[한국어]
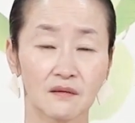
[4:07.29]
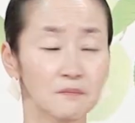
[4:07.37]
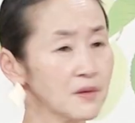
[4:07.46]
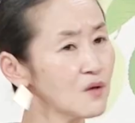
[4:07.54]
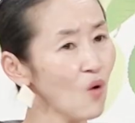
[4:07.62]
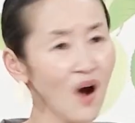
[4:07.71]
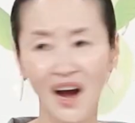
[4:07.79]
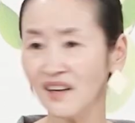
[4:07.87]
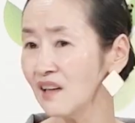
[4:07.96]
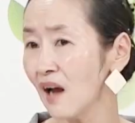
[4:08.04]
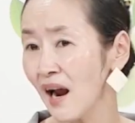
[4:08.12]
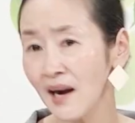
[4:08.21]

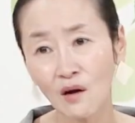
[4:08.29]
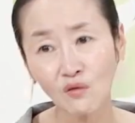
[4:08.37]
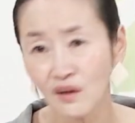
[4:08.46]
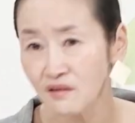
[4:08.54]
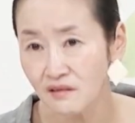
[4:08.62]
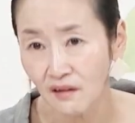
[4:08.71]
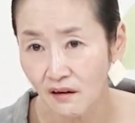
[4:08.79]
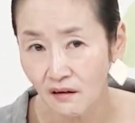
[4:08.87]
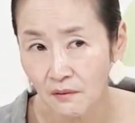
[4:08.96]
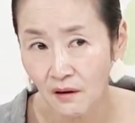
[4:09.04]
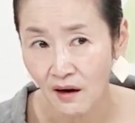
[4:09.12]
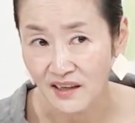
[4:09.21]
미워하라고
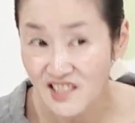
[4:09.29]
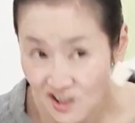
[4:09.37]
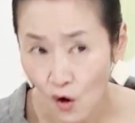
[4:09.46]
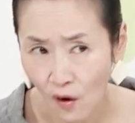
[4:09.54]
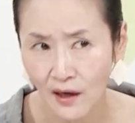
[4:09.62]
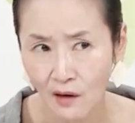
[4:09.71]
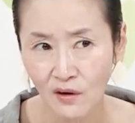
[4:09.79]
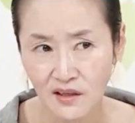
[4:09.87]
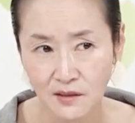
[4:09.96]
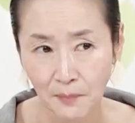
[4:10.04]
그랬어요? 인정하라고 했지.